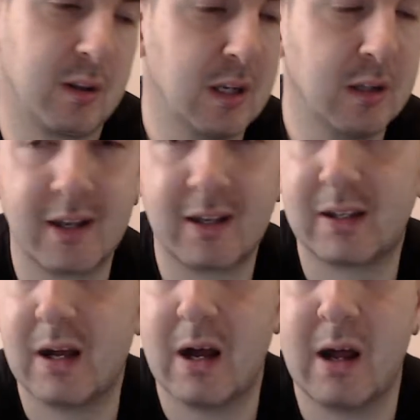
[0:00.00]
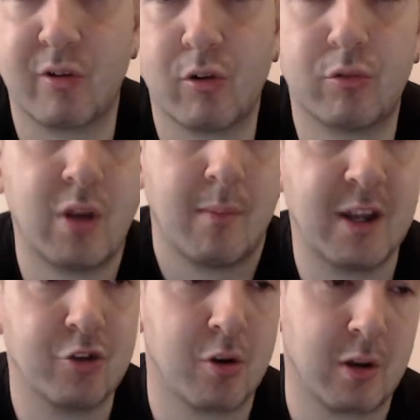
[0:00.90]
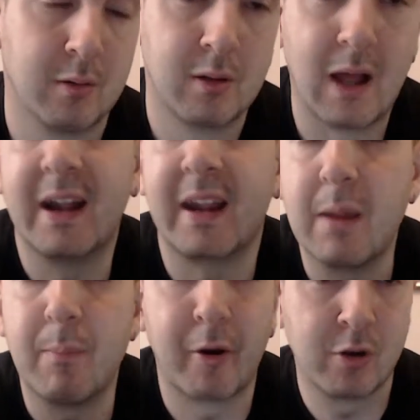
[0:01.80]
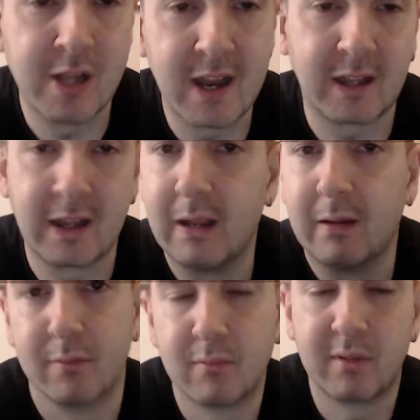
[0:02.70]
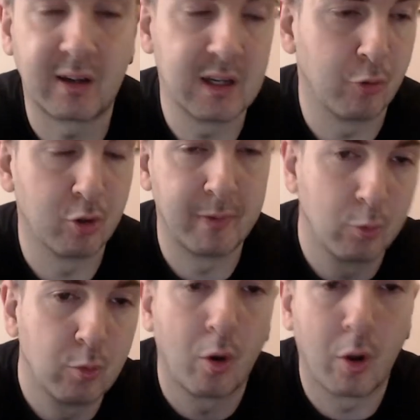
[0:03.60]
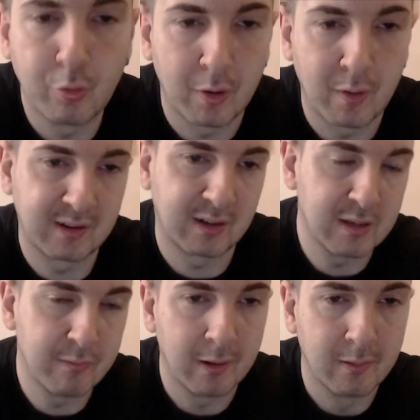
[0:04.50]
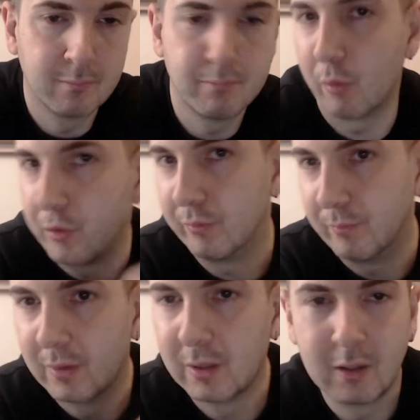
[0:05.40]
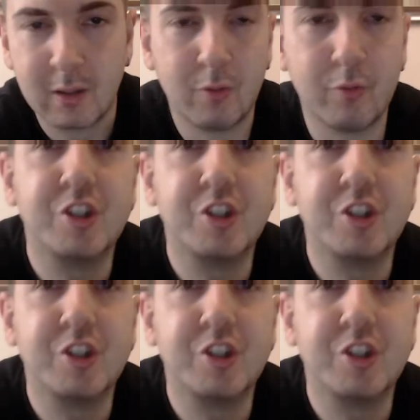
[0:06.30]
diventa sotto una major, anche i parolieri che scrivono per lui o lo aiutano a scrivere, però lui, lui dice